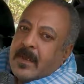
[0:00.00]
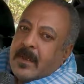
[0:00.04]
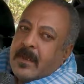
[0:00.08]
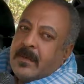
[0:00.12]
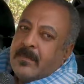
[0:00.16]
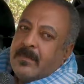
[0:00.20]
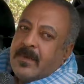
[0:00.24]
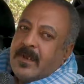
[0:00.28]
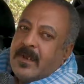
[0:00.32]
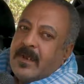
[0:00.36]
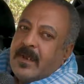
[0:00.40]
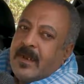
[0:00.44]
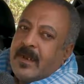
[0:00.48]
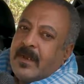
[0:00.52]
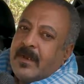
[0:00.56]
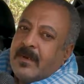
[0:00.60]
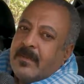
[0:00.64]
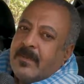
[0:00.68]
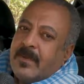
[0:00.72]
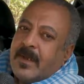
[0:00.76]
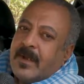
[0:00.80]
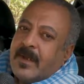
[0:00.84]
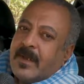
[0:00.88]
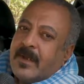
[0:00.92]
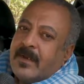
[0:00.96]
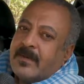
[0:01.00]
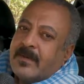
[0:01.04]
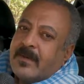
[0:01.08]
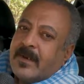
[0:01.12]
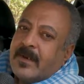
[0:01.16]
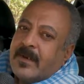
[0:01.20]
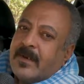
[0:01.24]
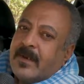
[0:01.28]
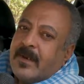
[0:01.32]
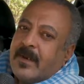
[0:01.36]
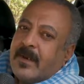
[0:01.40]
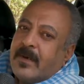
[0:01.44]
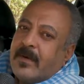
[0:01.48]
عملت الارباك
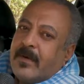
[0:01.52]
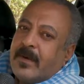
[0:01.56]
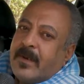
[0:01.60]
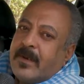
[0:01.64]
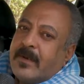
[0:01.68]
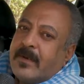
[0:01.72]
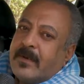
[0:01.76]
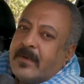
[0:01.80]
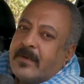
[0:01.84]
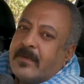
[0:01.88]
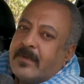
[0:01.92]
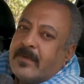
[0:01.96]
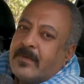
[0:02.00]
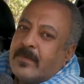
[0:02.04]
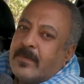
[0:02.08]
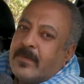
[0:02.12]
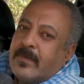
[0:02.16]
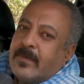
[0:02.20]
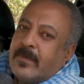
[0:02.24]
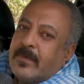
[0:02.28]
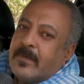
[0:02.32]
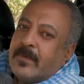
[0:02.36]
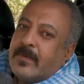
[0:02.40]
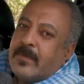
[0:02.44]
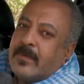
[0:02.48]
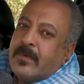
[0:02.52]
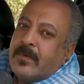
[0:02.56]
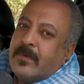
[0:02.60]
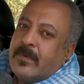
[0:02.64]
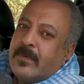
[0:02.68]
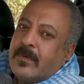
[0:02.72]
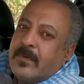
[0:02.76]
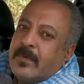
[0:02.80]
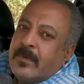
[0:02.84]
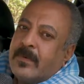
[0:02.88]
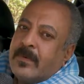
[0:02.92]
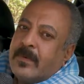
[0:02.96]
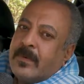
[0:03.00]
عشان الحوادث و
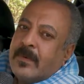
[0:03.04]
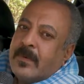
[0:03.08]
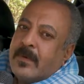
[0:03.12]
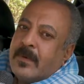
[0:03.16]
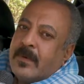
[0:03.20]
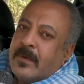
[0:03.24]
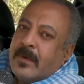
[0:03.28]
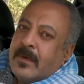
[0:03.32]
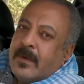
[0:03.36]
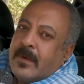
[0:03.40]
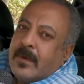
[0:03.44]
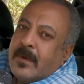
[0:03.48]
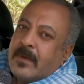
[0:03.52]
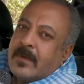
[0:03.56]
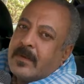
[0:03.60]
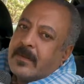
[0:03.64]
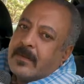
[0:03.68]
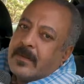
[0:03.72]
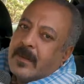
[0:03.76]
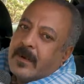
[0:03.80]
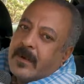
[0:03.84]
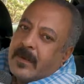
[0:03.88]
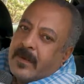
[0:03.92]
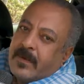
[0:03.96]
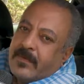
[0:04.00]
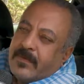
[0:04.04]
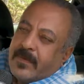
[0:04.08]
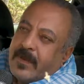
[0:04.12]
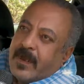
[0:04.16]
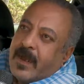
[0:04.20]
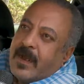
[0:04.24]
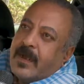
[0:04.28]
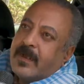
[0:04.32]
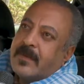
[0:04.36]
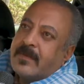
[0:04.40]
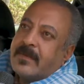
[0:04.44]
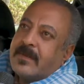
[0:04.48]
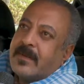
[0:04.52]
لا قدر الله
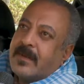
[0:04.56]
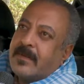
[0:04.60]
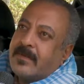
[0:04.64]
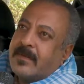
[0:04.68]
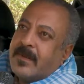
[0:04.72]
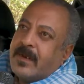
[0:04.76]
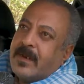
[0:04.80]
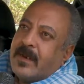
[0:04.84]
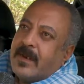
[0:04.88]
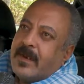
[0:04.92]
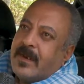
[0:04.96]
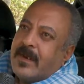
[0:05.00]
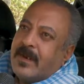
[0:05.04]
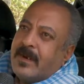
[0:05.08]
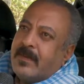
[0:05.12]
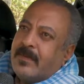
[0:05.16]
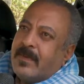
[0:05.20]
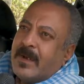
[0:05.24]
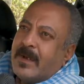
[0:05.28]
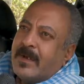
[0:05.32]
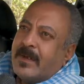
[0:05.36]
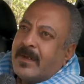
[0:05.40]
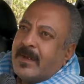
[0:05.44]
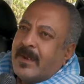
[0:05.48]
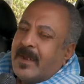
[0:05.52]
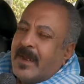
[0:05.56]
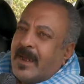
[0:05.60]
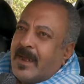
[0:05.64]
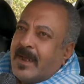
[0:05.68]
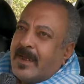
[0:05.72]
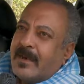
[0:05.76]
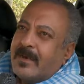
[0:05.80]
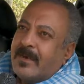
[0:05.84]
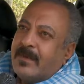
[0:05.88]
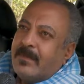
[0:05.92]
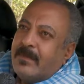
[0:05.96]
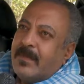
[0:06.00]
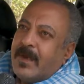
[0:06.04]
في حادثه بتاع البنك الى
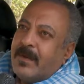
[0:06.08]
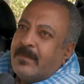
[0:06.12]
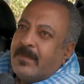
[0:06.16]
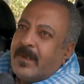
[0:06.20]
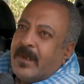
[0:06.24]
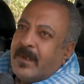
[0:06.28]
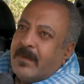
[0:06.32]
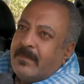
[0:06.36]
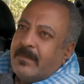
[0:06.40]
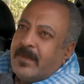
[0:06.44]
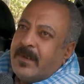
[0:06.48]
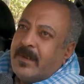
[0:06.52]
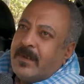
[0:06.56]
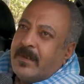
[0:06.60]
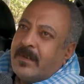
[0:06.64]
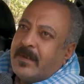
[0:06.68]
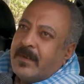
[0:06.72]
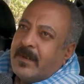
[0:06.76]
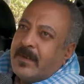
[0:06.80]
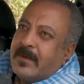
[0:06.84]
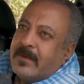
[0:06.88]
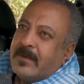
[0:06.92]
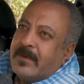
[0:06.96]
حد ما بيحميك يعني